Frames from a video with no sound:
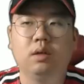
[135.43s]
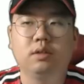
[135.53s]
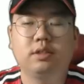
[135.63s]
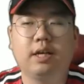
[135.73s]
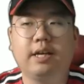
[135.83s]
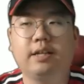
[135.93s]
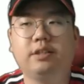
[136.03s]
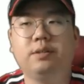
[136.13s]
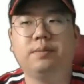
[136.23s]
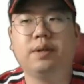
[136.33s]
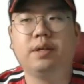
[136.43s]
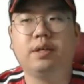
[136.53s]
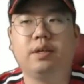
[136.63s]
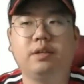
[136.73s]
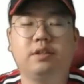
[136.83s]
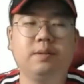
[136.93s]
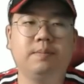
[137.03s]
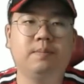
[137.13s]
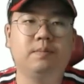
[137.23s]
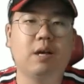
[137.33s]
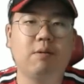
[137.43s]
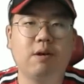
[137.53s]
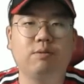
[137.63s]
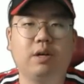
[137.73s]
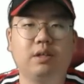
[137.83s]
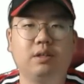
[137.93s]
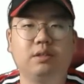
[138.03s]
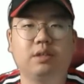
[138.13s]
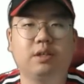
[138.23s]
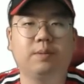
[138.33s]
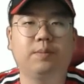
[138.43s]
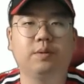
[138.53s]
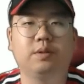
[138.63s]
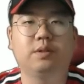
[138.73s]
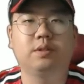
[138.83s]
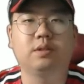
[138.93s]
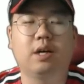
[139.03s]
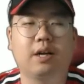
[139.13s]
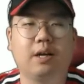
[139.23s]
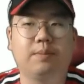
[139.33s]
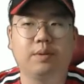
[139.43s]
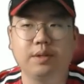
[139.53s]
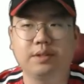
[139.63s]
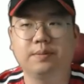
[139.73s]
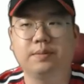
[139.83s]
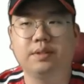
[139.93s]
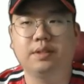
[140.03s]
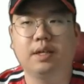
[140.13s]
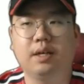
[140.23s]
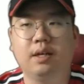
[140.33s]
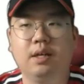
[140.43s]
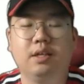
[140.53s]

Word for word: 자, 양 팀의 팀 상황과 어, 체크 포인트 알아보겠습니다.